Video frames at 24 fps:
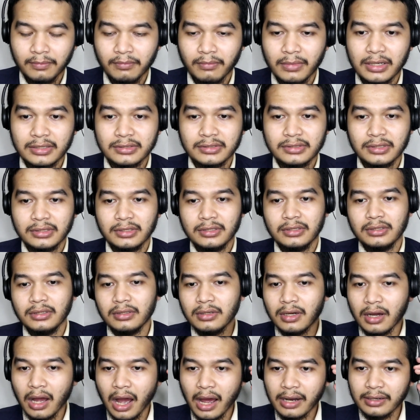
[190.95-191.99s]

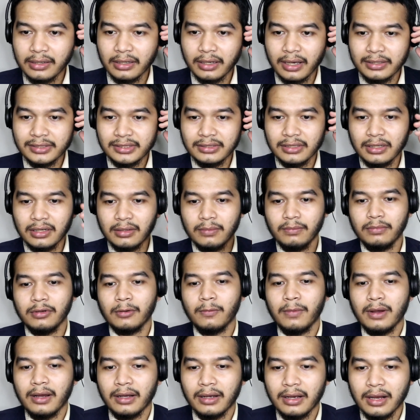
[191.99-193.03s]
masih ada guys ya
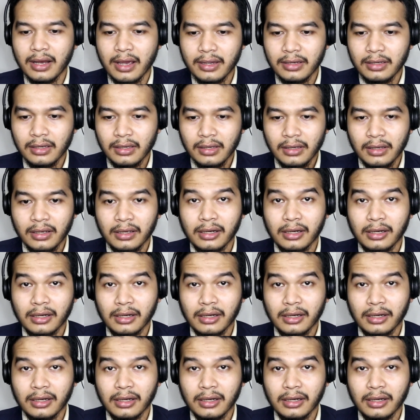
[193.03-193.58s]
berbagai